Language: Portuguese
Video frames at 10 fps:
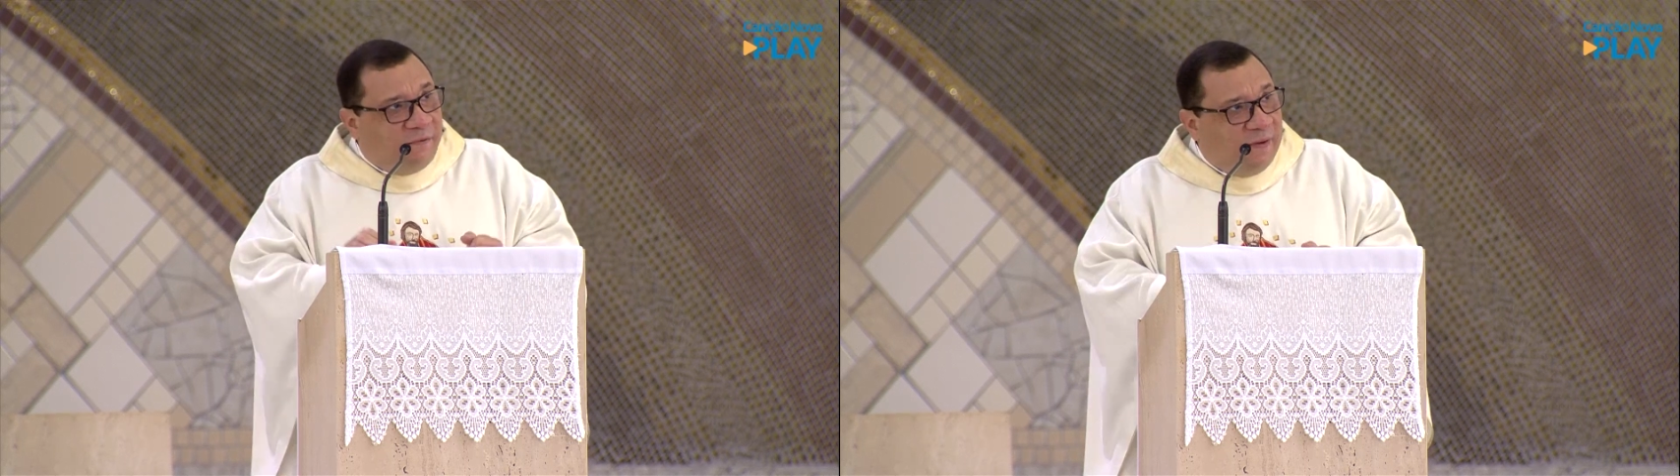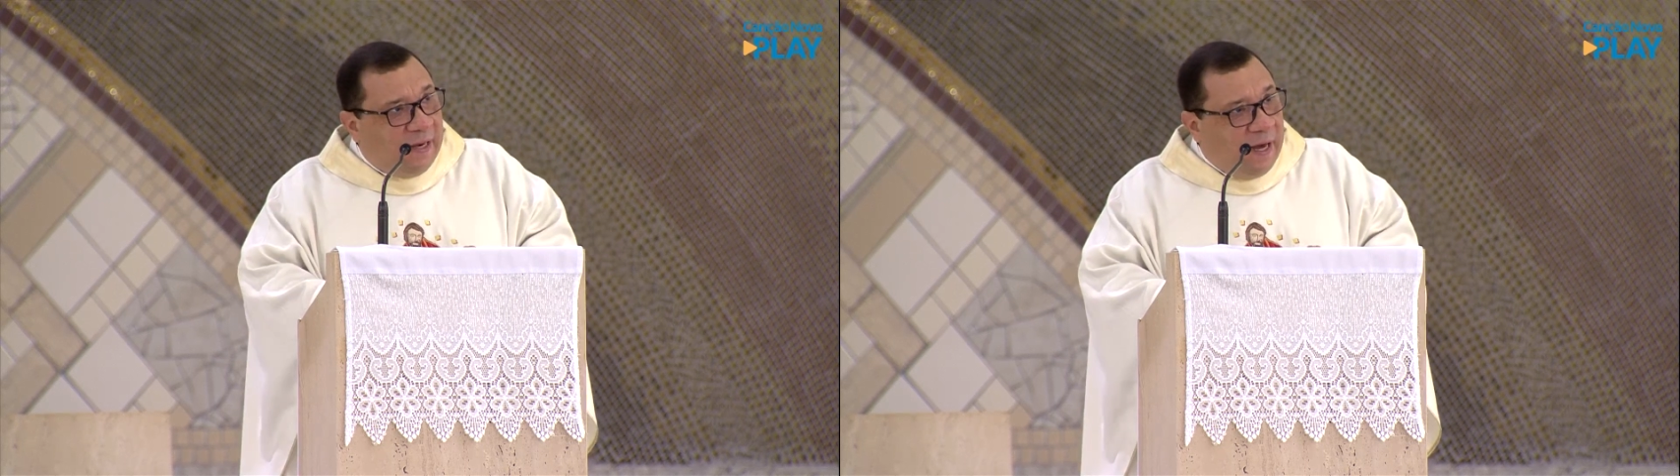
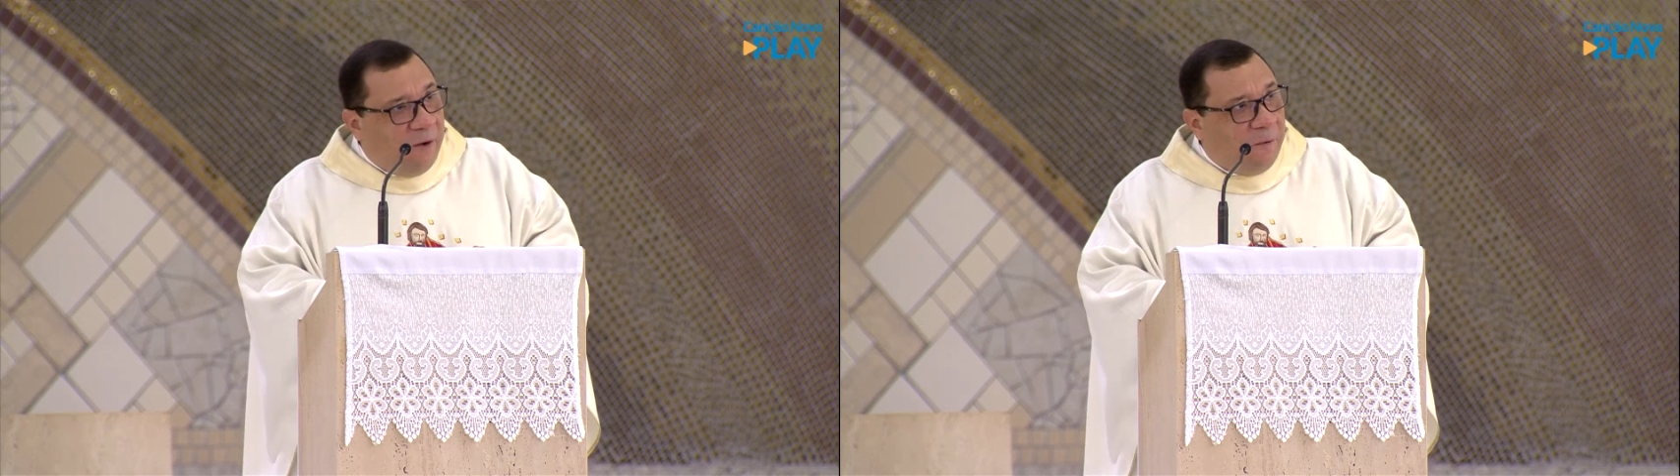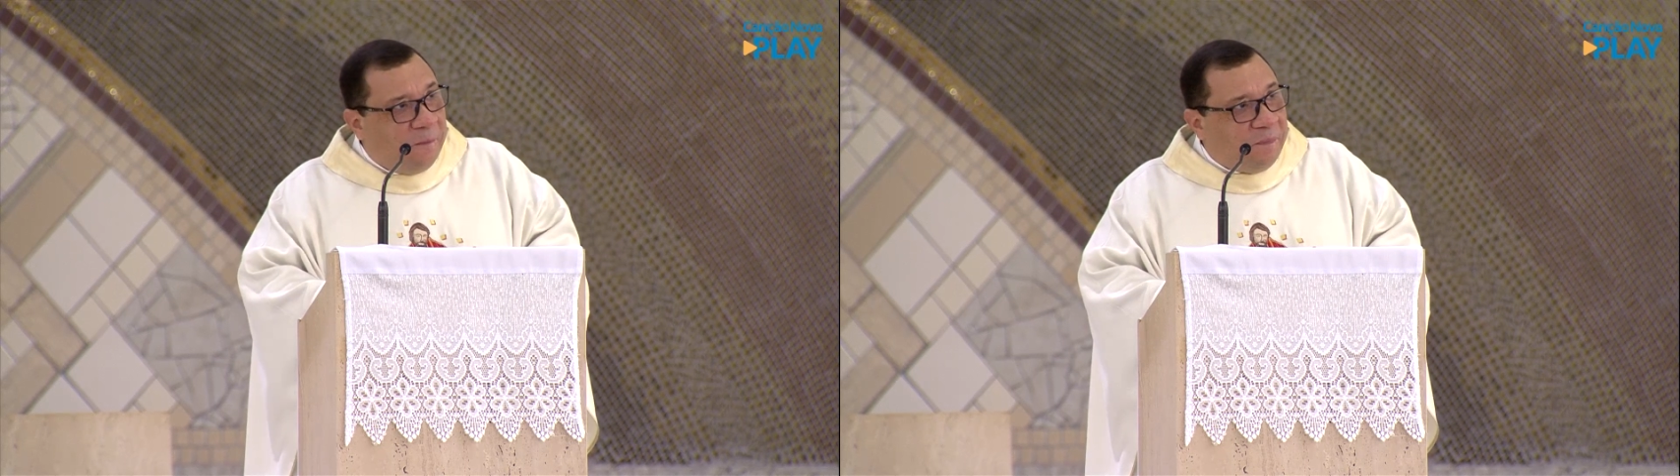
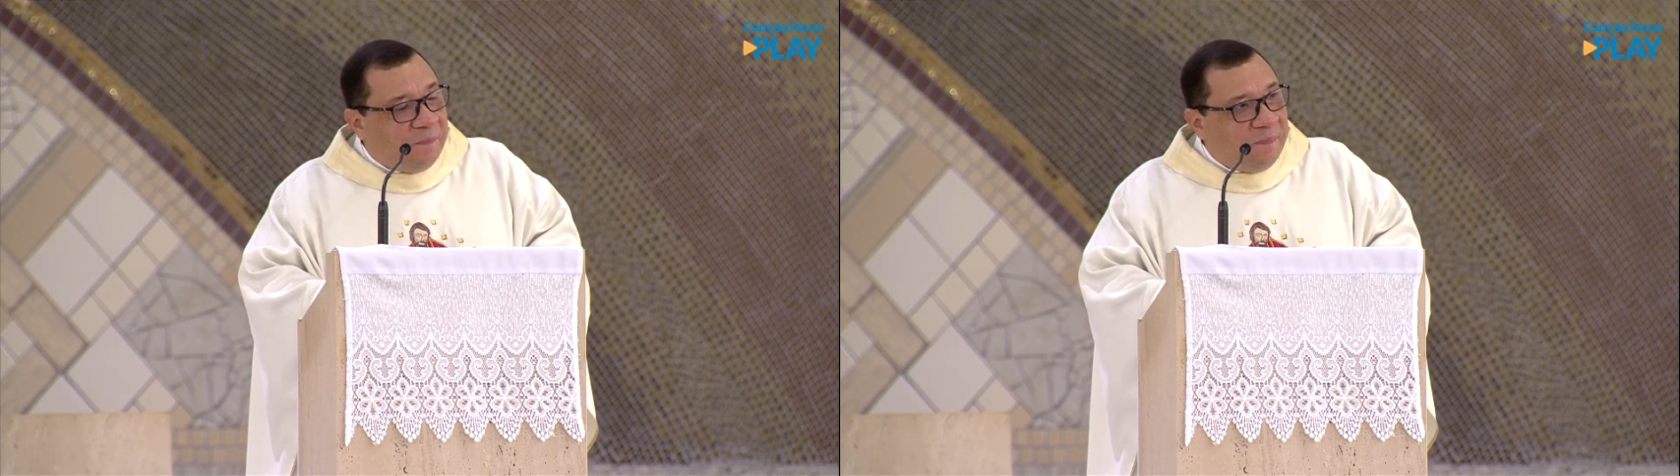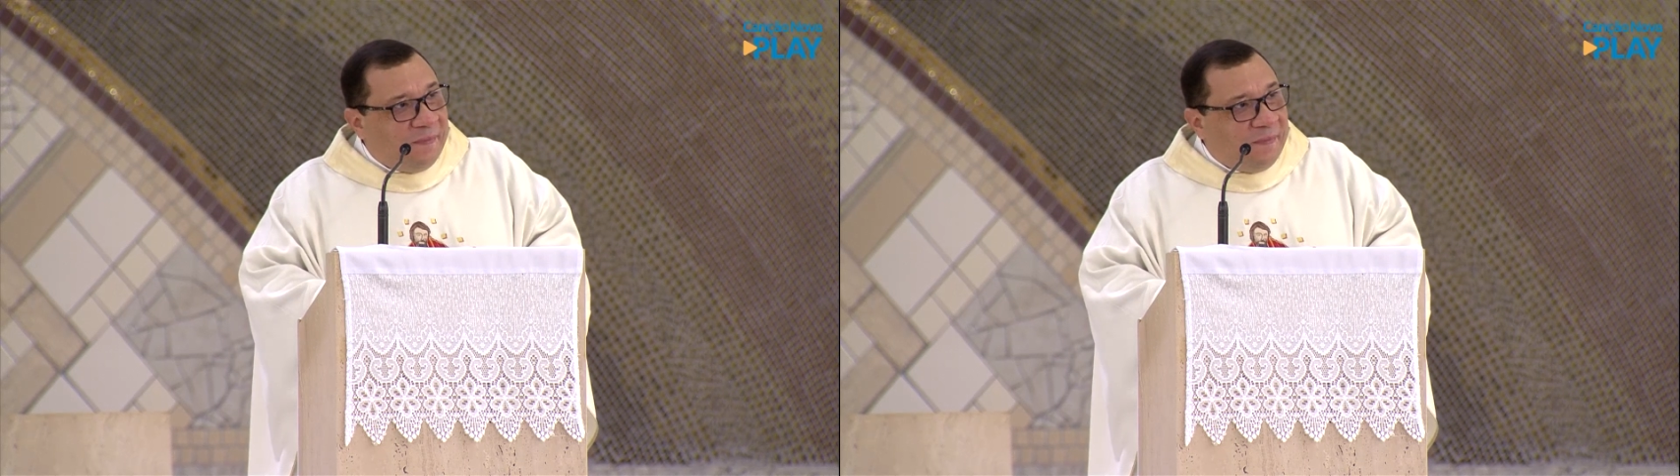final.